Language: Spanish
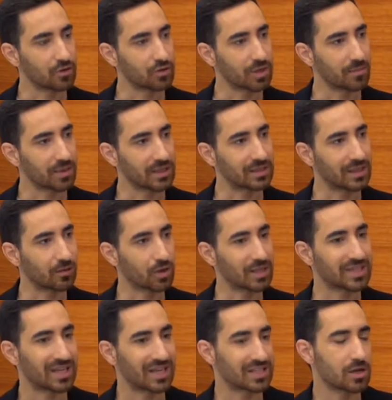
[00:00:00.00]
los
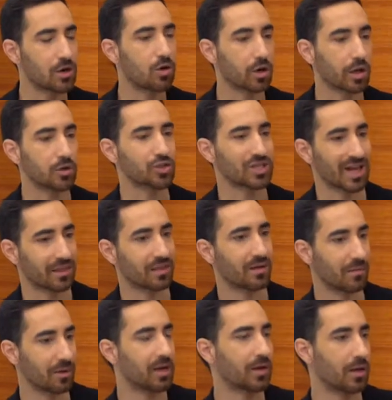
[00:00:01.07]
emprendedores, ¿qué es lo que os
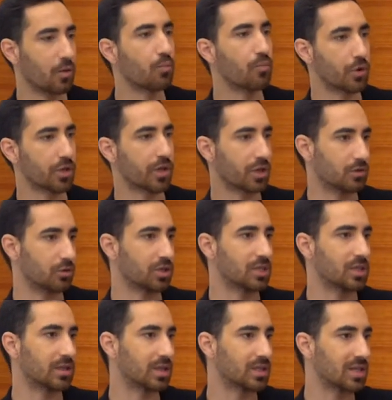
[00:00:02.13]
hace ver que un proyecto
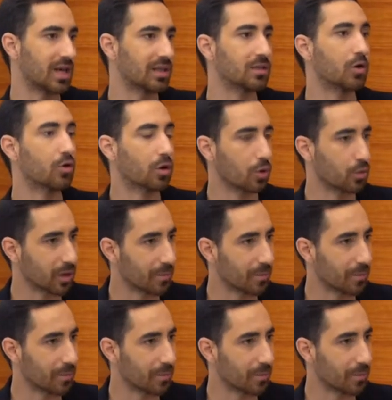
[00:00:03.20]
es interesante o que un